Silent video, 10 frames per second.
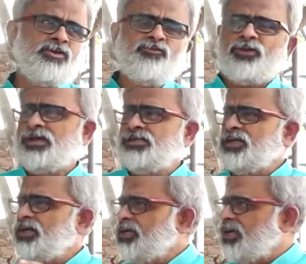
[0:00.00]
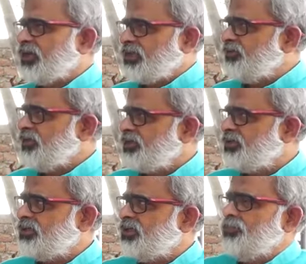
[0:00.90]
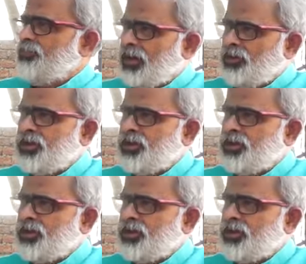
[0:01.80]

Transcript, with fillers: ఫ్రెండ్స్ అంటే అర్థం ఏంటంటే మనం